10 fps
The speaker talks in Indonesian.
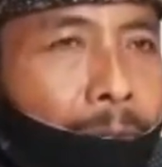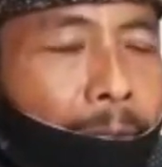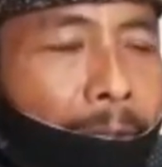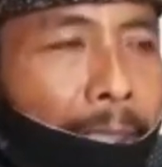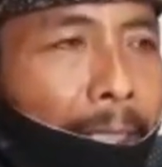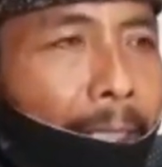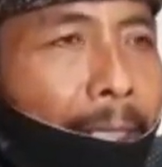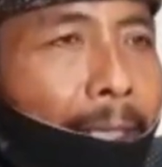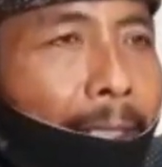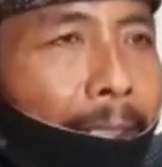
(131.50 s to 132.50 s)
yang
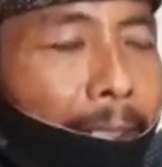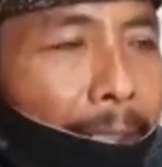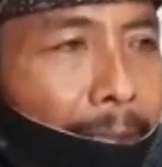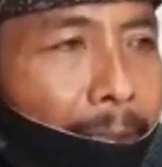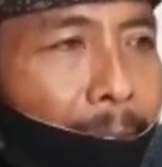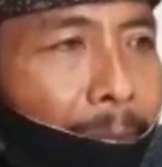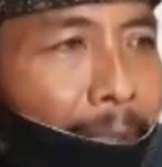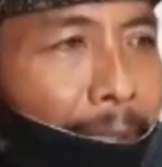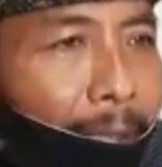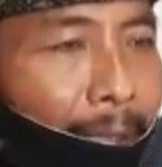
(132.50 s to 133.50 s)
akan
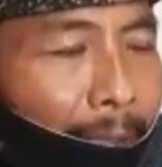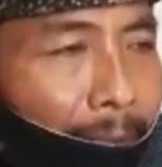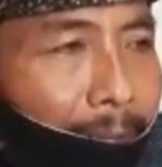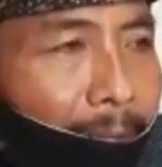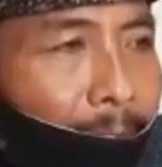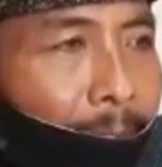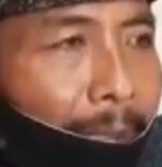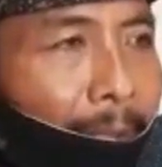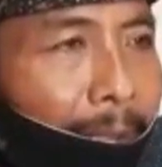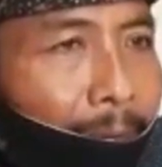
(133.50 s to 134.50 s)
diberikan
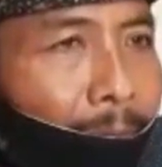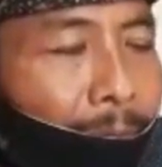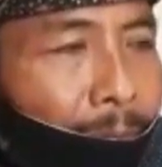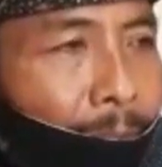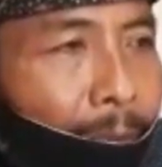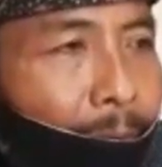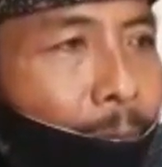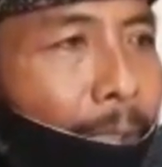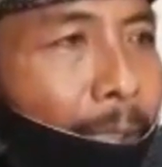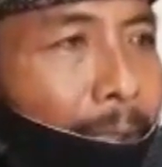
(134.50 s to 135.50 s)
kesempatan untuk
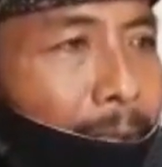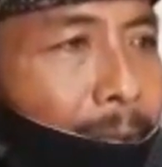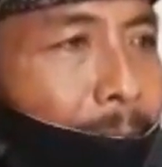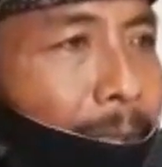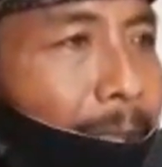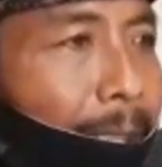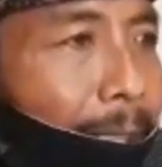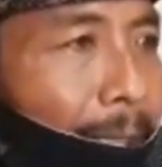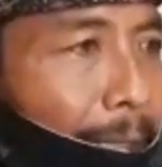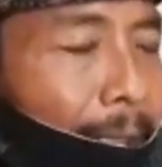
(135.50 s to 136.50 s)
berjualan
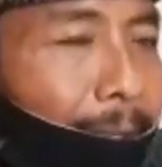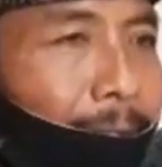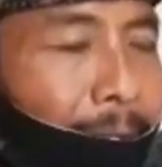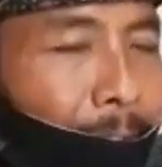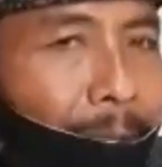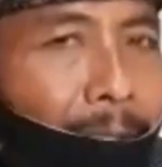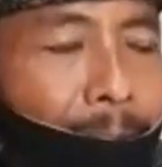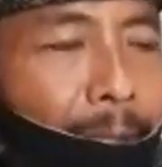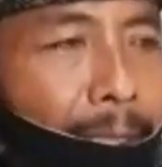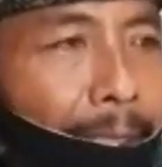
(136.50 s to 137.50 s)
sementara sifatnya
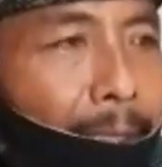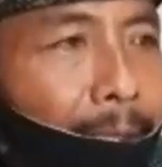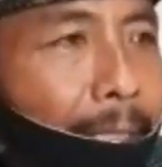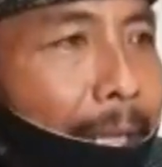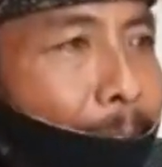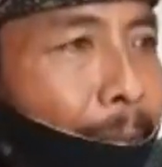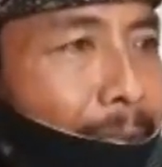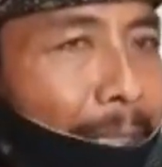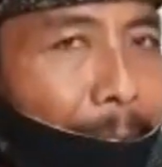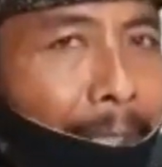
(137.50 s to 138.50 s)
sementara ini tahap
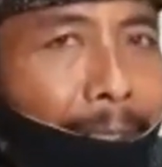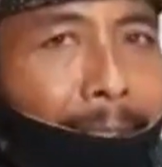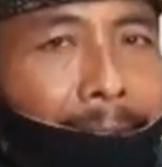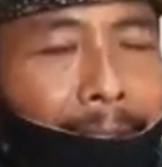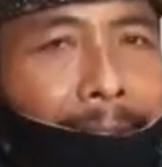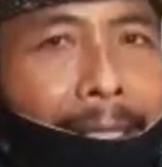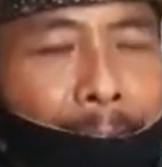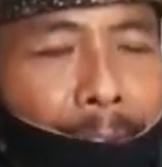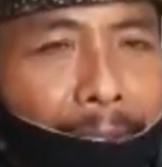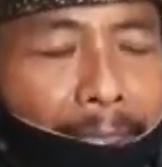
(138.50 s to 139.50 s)
pertama ya tahap
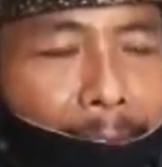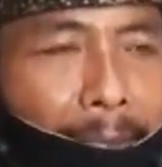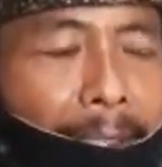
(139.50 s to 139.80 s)
pertama